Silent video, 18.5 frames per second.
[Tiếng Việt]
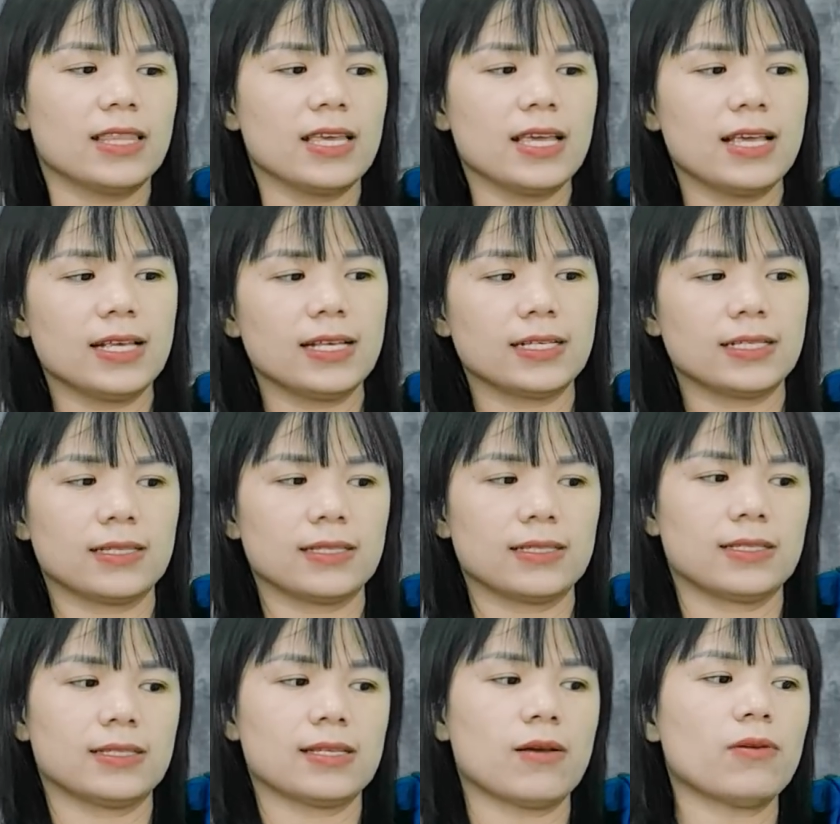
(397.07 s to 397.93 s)
thì
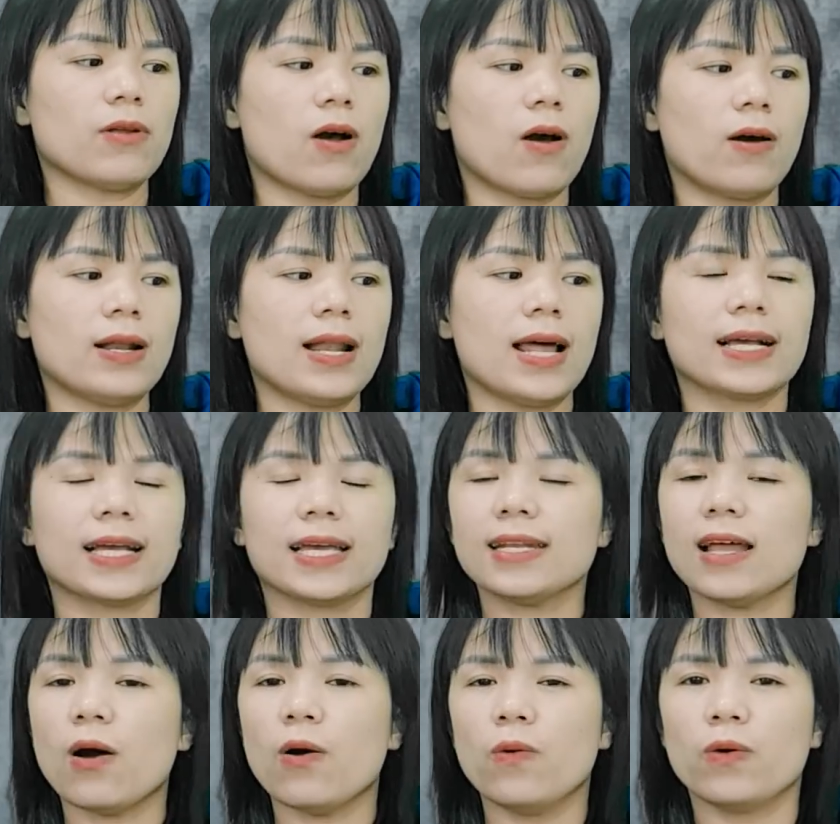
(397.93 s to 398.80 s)
sau đó là
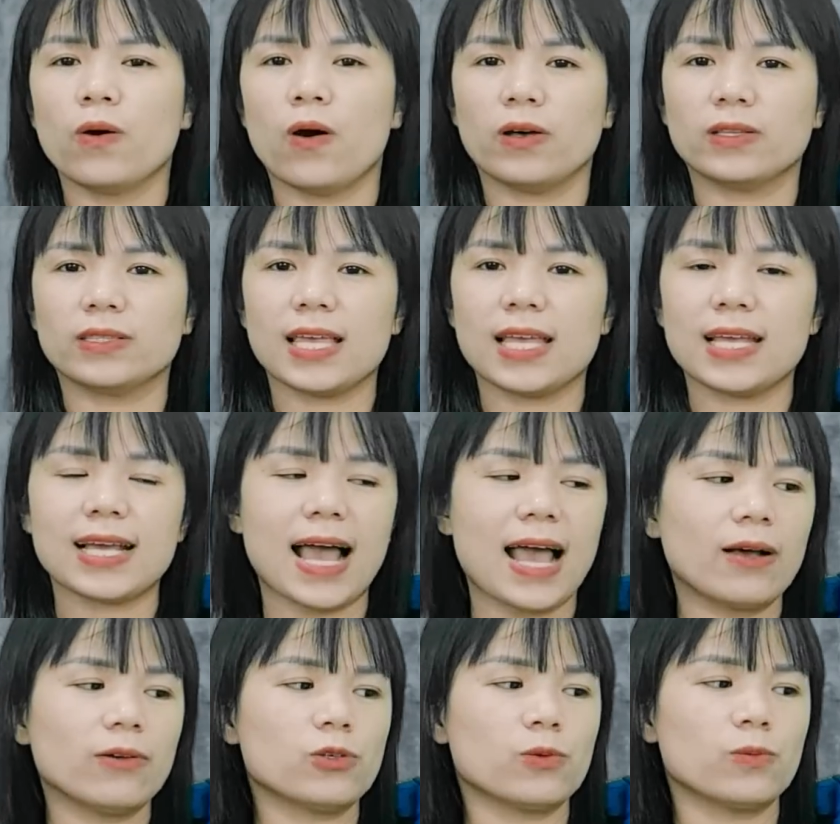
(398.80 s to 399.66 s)
cái đầu ngón tay
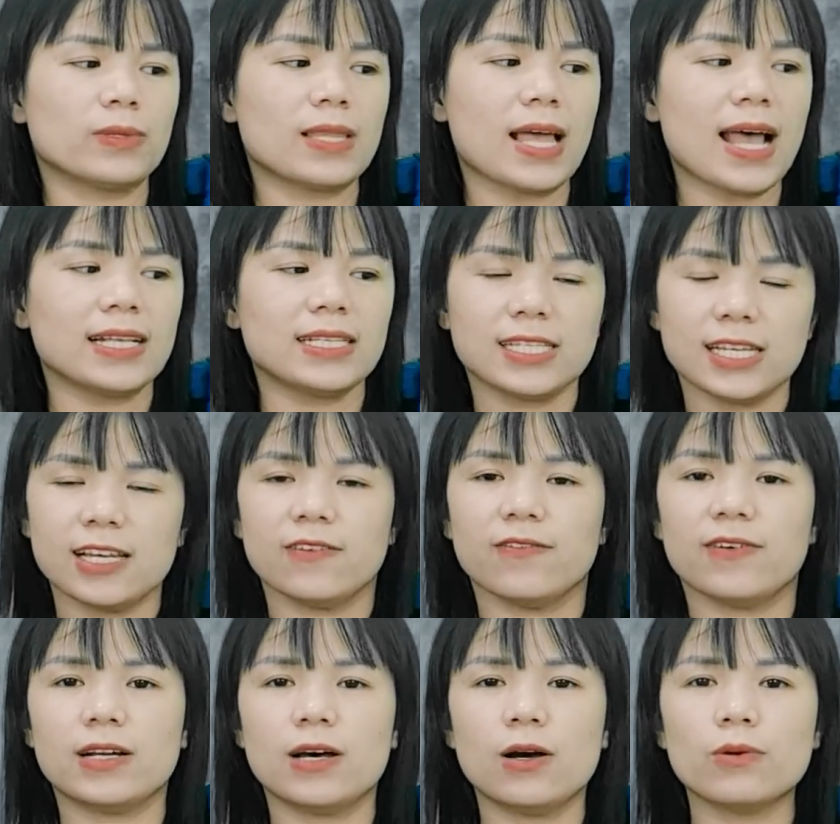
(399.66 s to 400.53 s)
cái của chúng ta
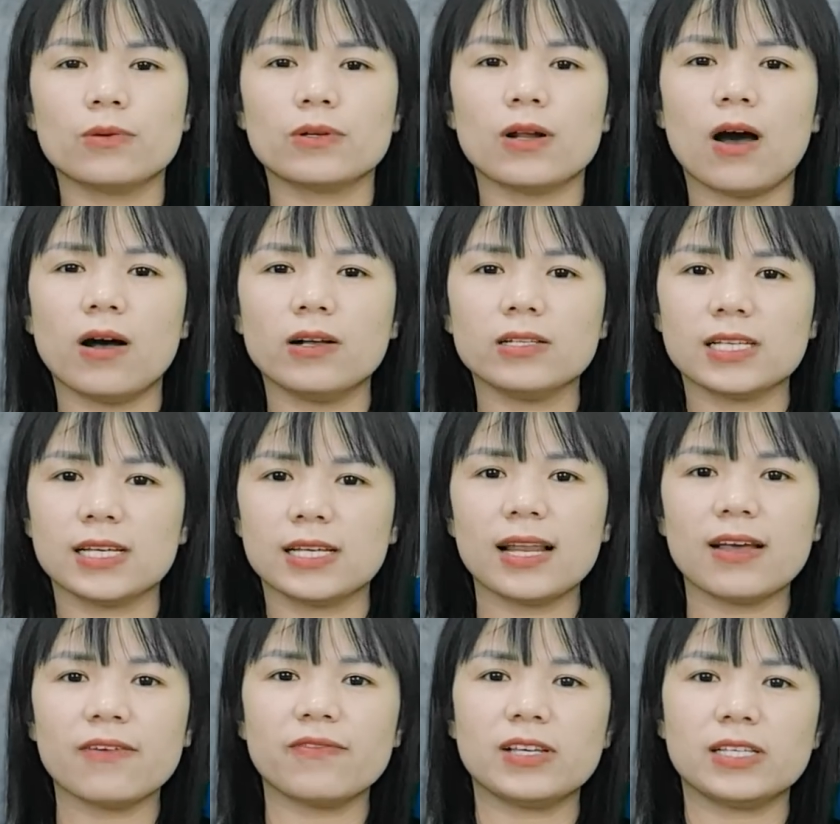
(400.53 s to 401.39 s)
chỉ vào đâu đó
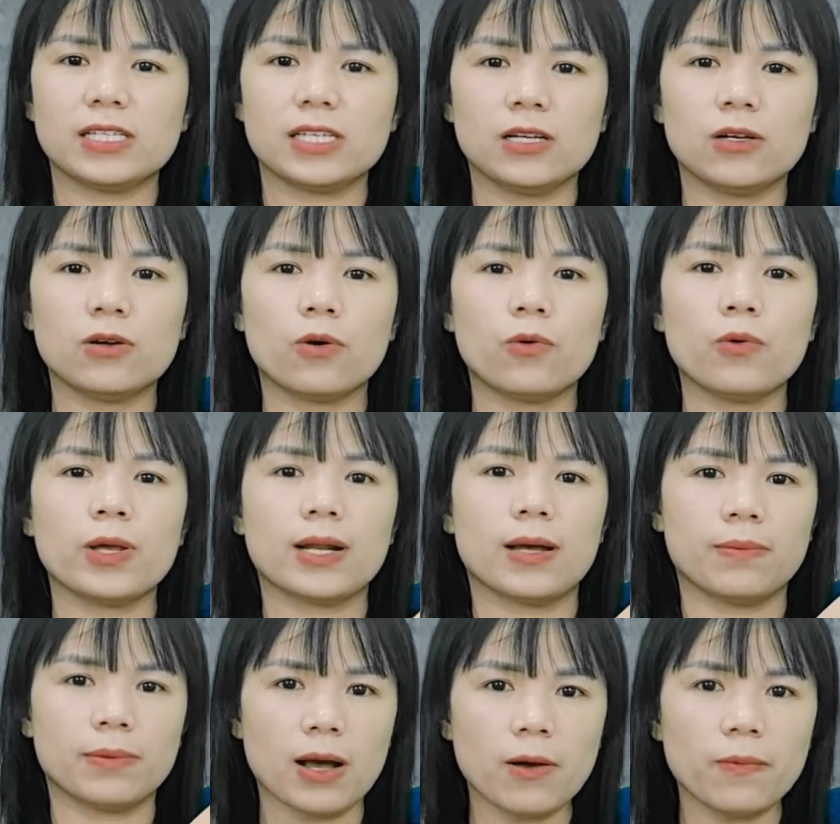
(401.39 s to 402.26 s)
chính là vị trí của
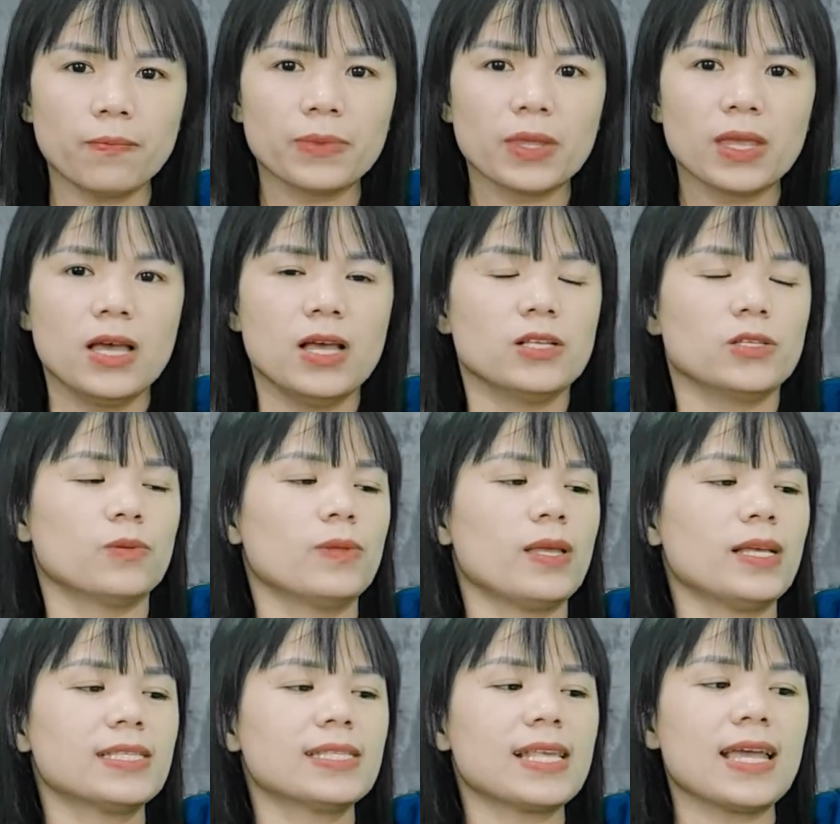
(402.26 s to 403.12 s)
huyệt học cốc
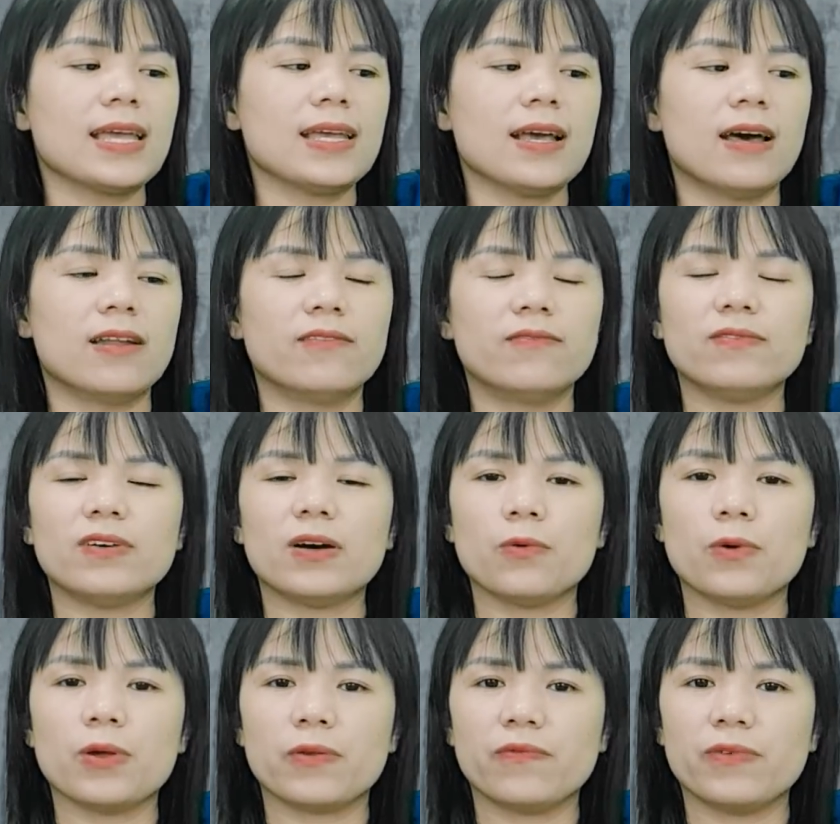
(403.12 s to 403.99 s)
chúng ta dây ấn
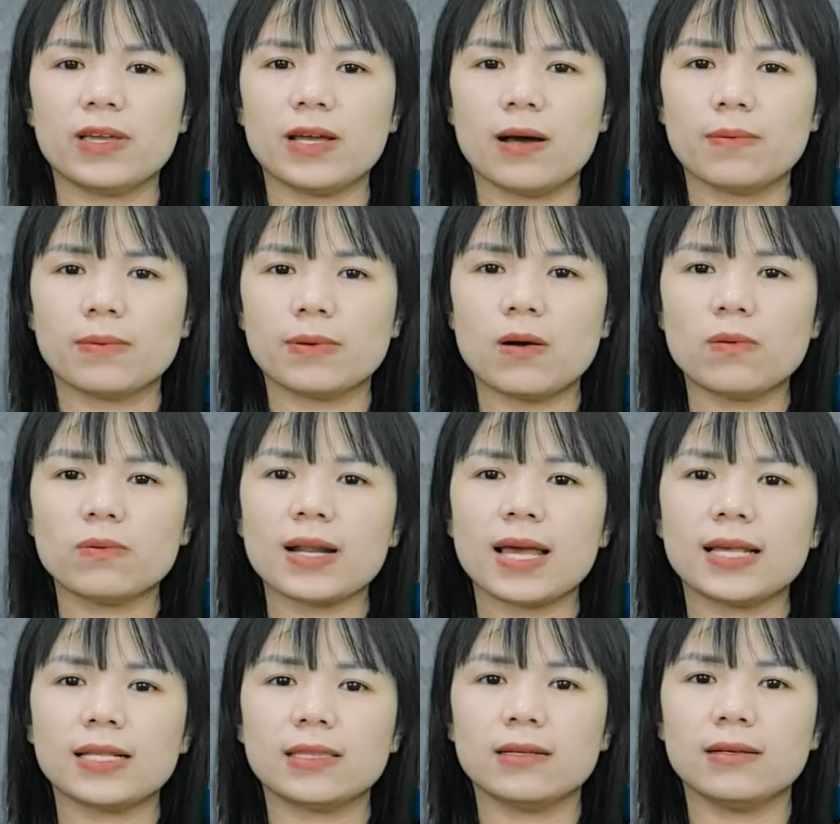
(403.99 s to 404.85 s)
vào huyệt vị học cốc
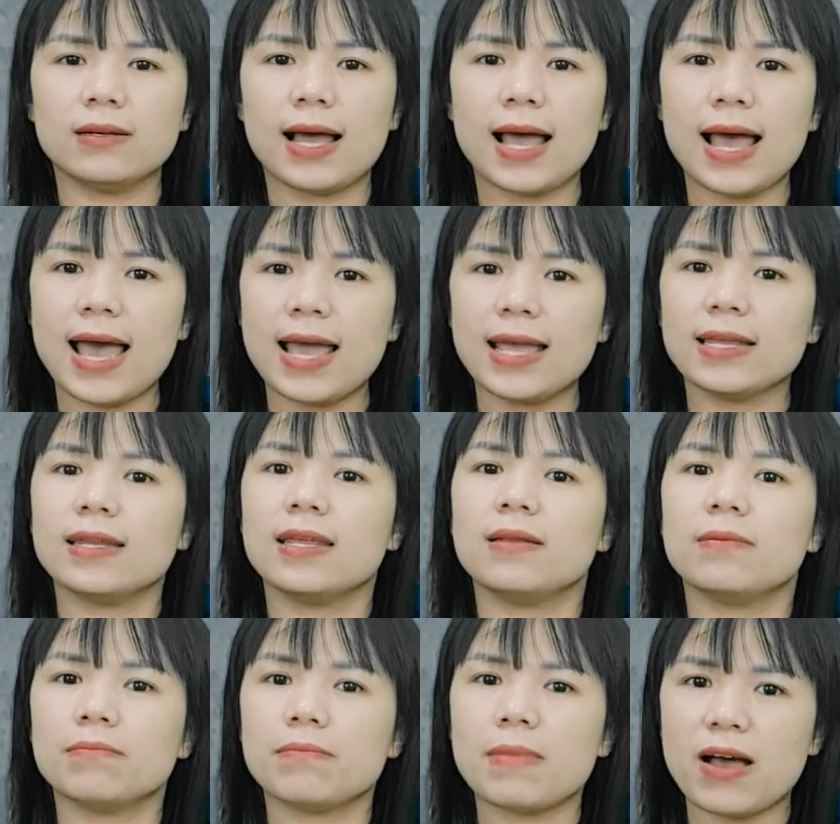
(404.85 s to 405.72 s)
này từ 2
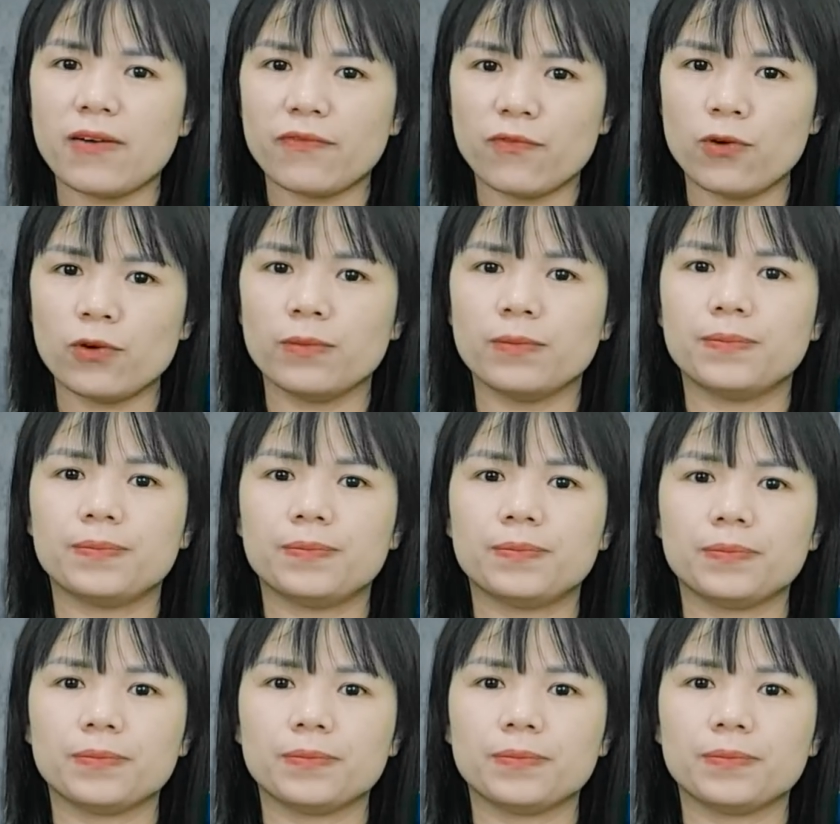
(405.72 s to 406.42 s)
đến 3 phút